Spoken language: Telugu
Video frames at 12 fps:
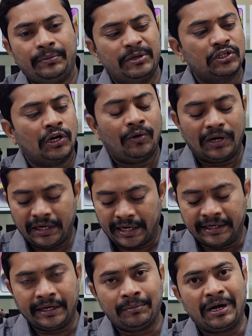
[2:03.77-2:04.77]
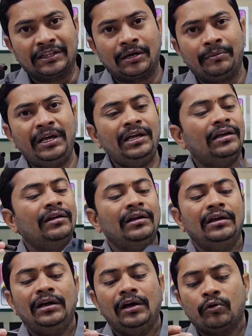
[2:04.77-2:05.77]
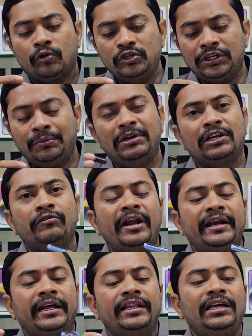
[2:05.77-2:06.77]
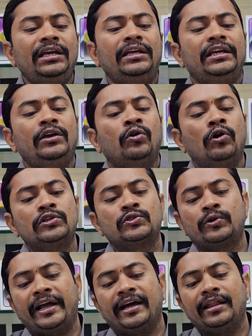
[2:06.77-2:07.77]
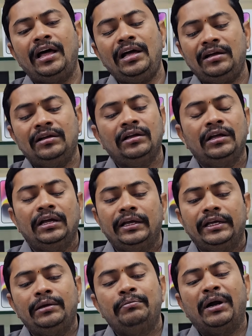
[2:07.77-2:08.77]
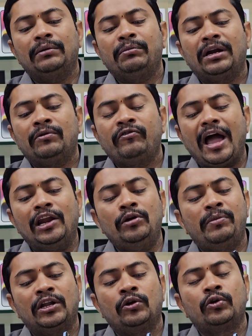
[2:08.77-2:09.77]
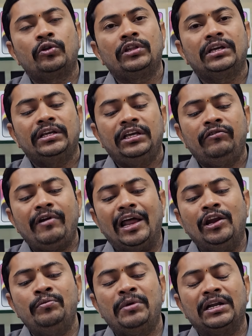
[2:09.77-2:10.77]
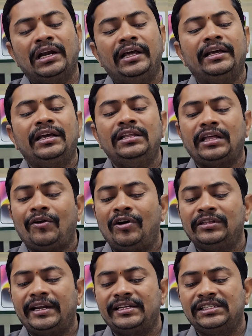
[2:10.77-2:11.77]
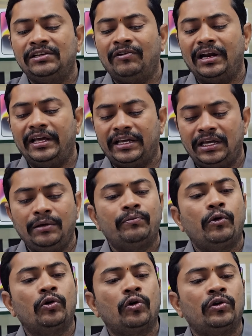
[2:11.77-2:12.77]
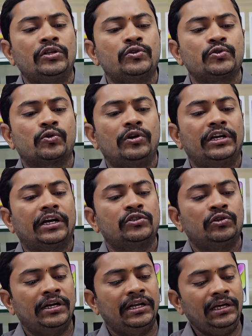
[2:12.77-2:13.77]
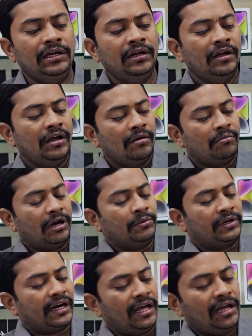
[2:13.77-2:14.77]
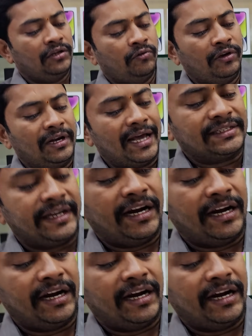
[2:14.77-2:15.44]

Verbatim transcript: వేయించుకోవాలి అంటే మాత్రమే కొంచెం లిక్విడ్ అనేది ఈ హోల్స్ ఉంటాయి కదా ఈ బట్ మనం వాల్యూ బటన్ ఉంటుంది ఈ వాల్యూమ్ బటన్ లేకి తర్వాత రిసీవర్ లేకి పోకోకుండా చూసుకోండి ఇక్కడ చూడండి మనం ఇక్కడ యూవి గ్లాస్